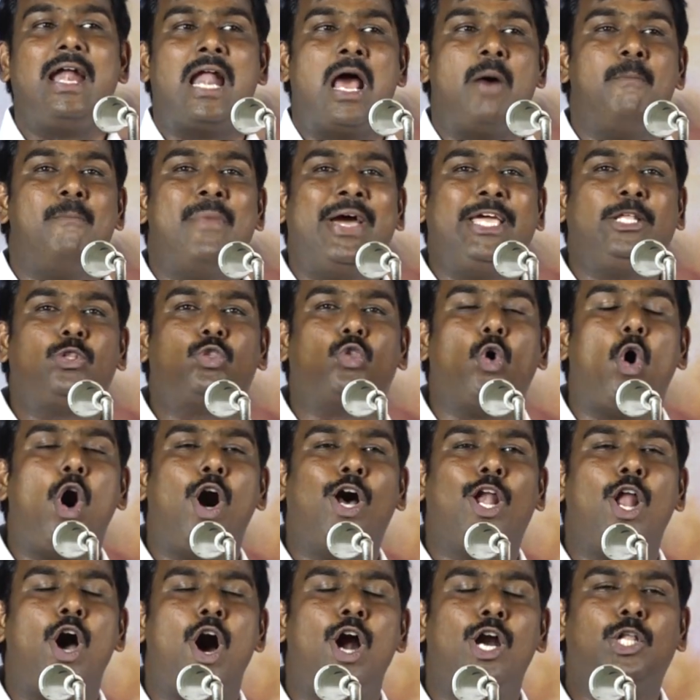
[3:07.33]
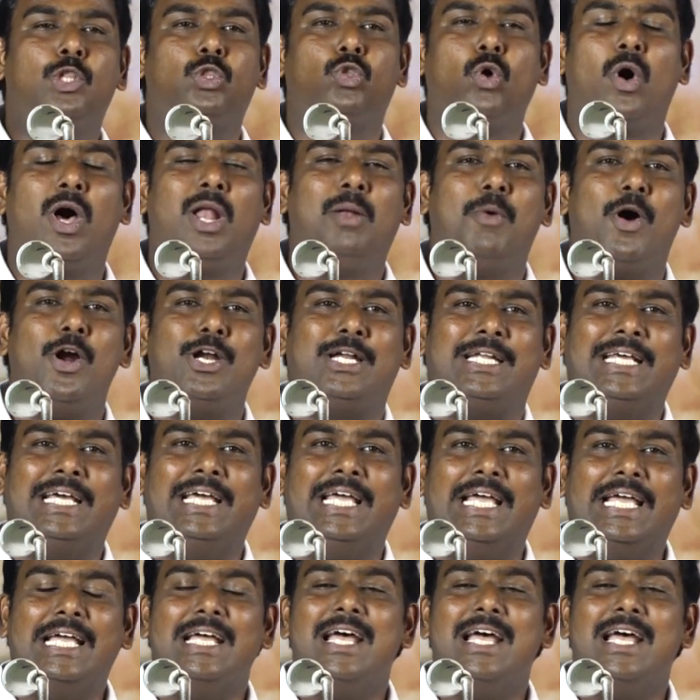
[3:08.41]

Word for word: நம்மை தோலோடு தோல் போட்டு